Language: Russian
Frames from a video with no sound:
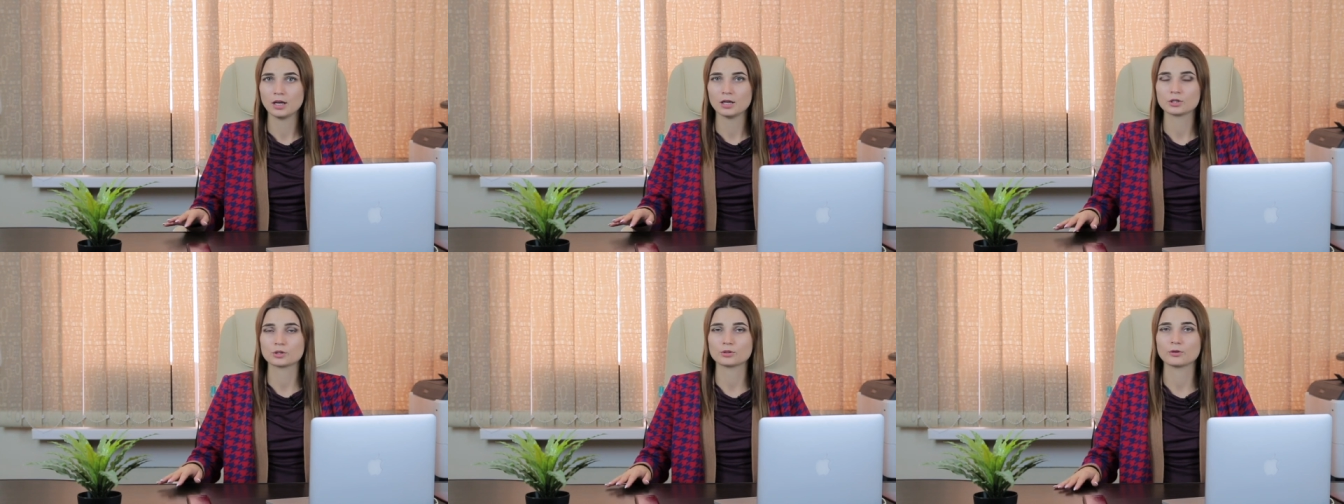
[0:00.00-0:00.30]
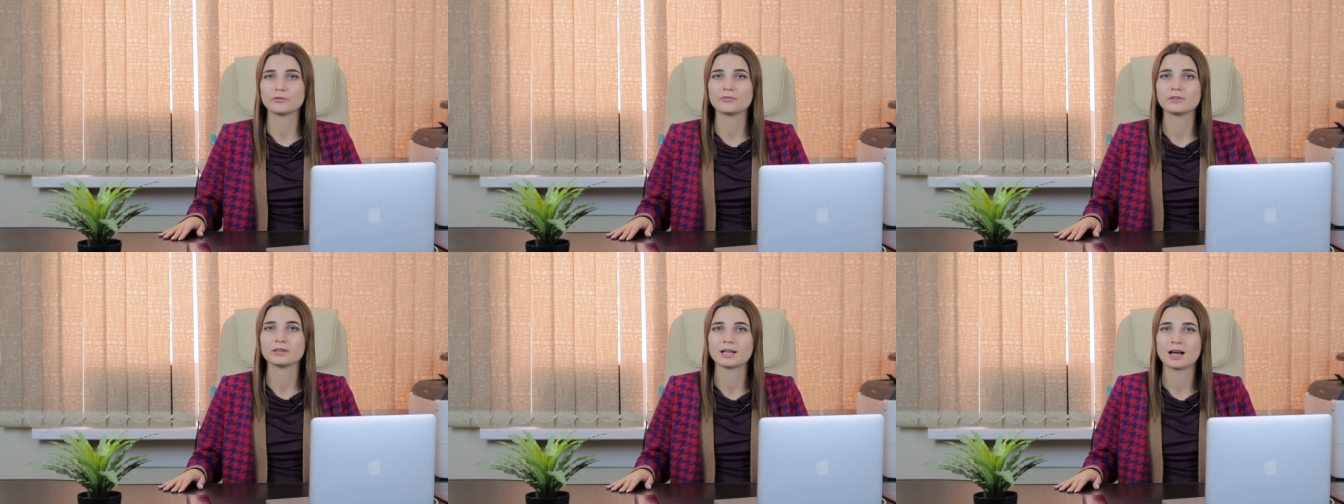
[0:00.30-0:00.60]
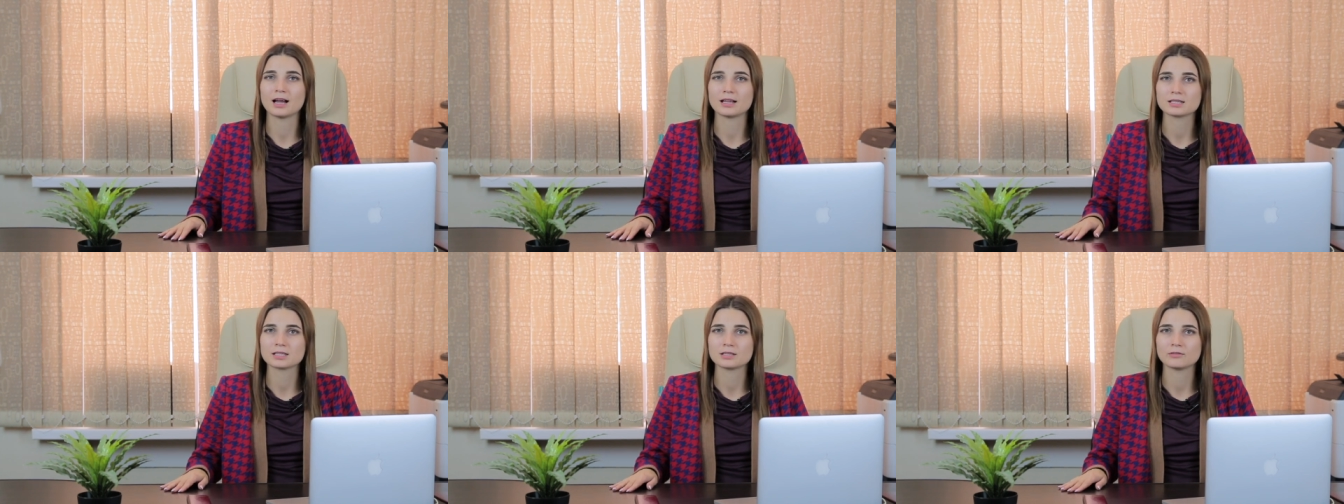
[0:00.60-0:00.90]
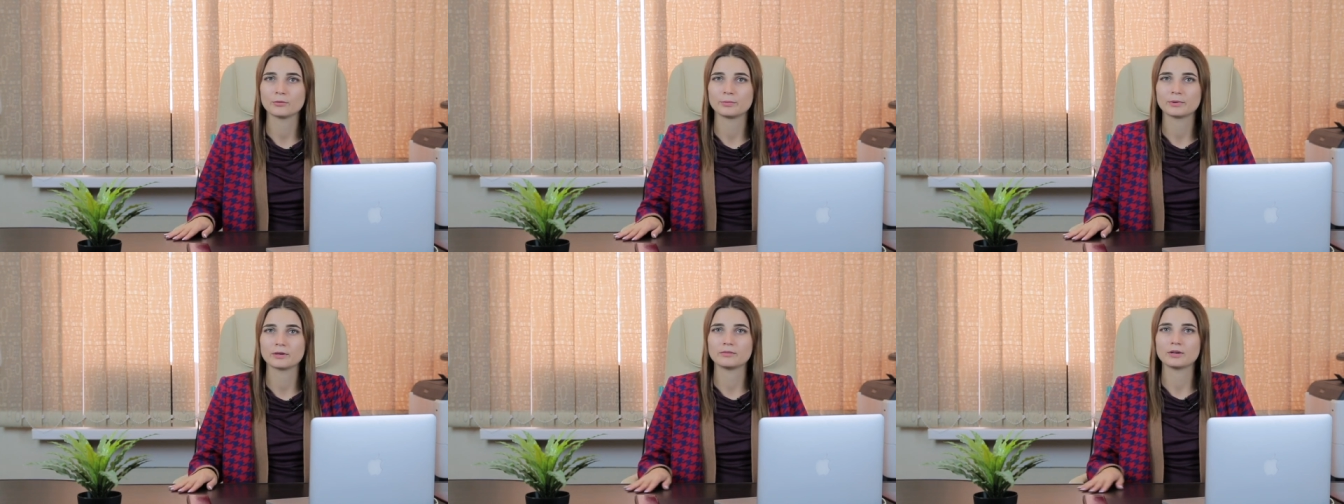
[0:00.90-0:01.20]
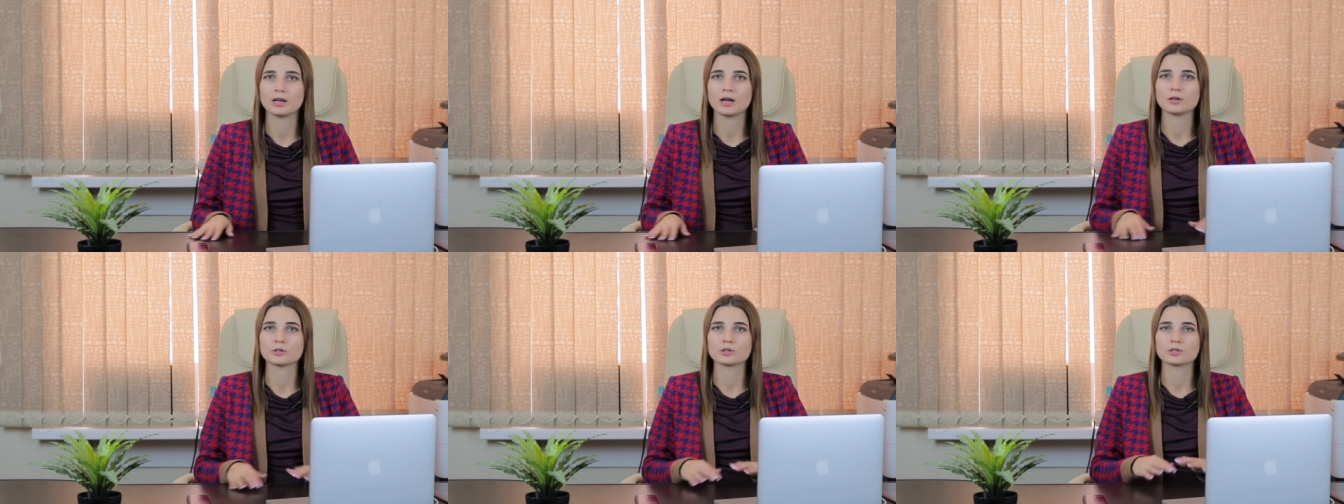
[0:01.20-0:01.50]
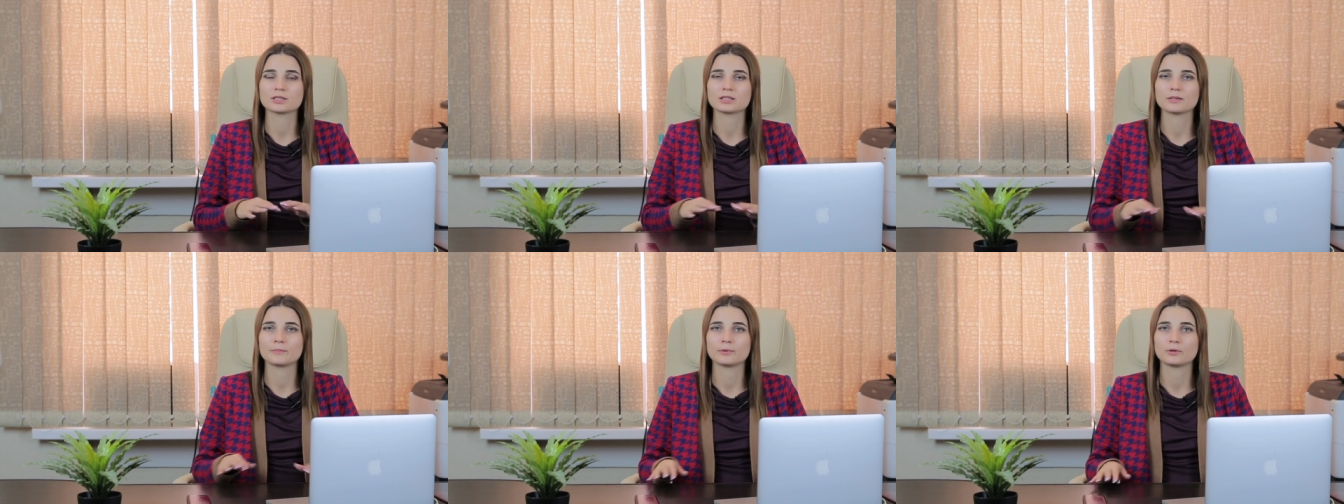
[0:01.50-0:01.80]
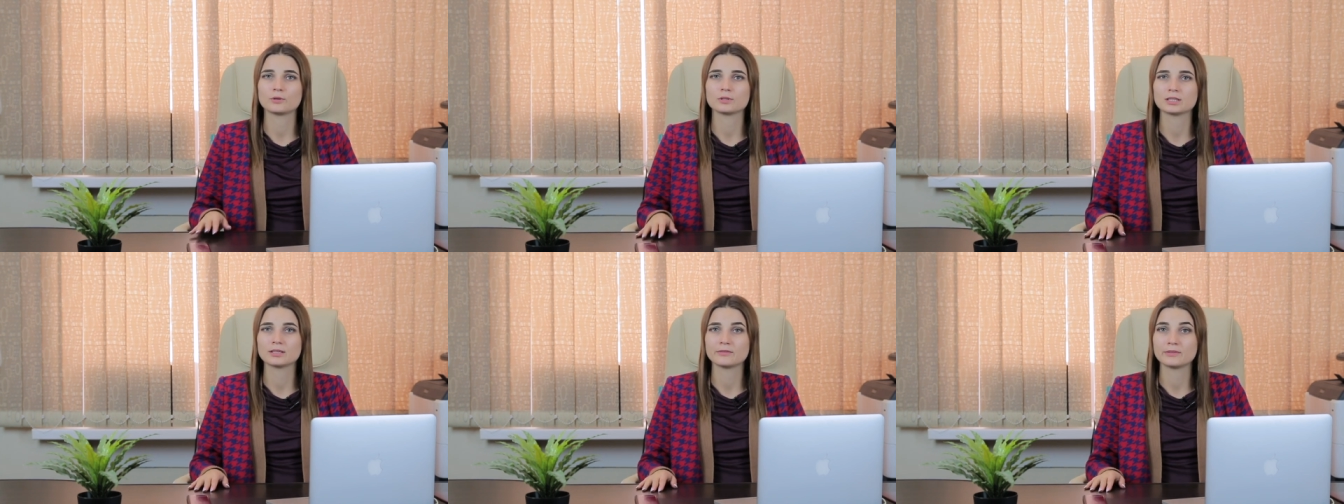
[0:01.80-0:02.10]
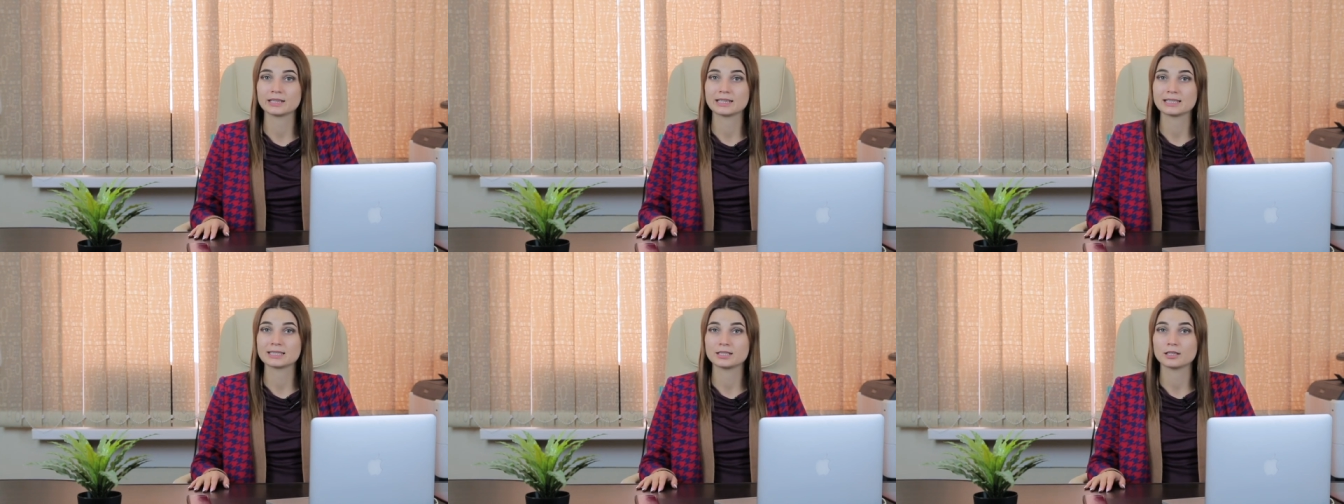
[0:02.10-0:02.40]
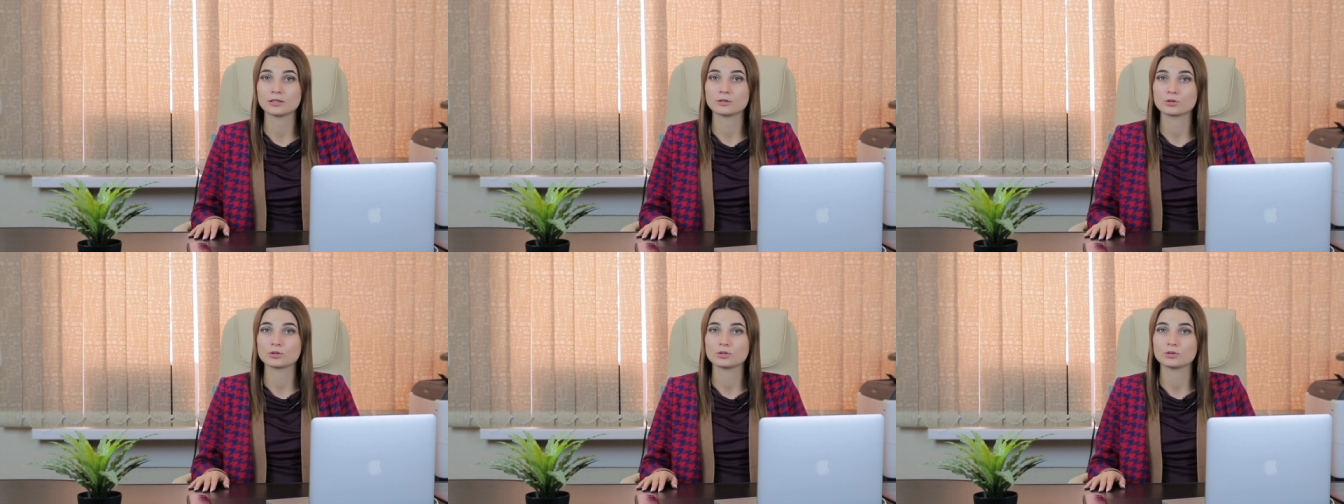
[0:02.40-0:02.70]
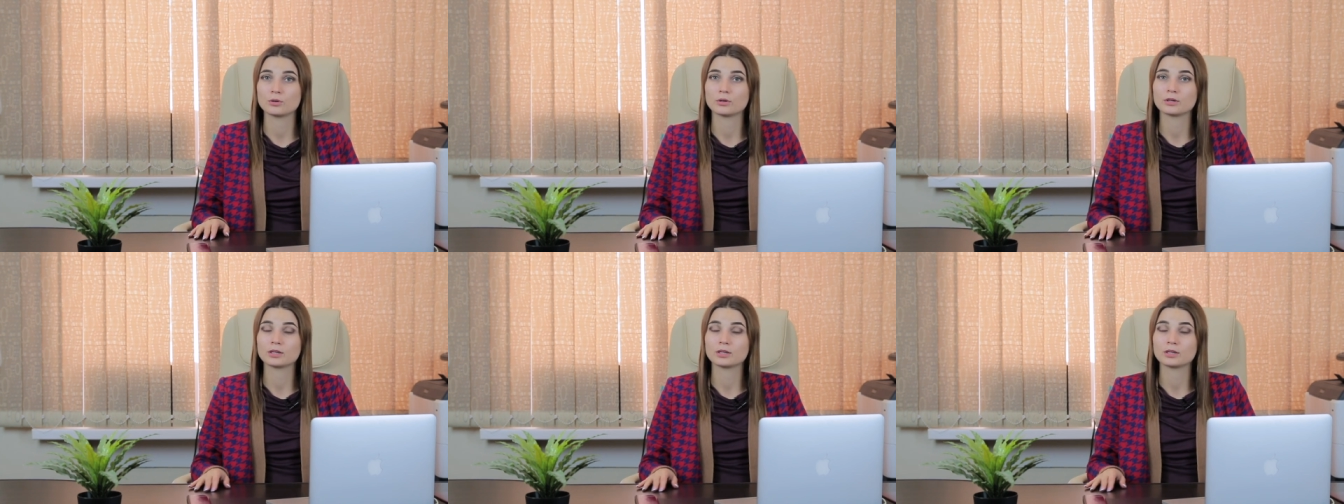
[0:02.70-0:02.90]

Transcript: что финансово управляющие запросы в регистрирующие